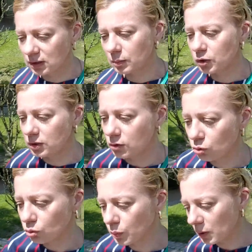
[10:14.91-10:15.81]
а там, где
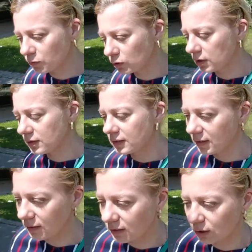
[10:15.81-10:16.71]
танцуют прямо возле
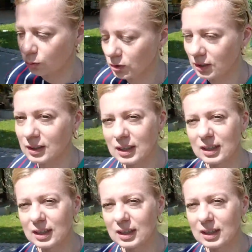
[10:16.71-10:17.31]
сцены люди.